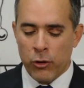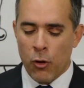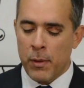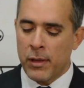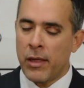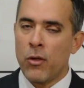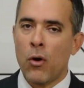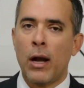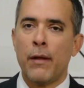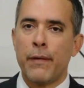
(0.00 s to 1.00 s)
de
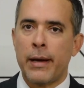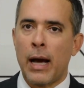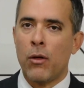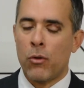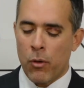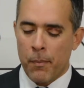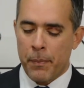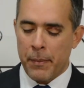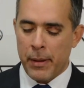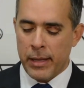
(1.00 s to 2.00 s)
homicidio calificado con
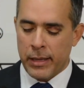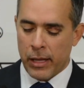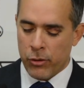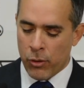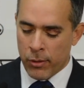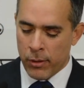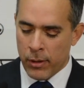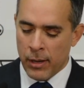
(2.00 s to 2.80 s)
premeditación,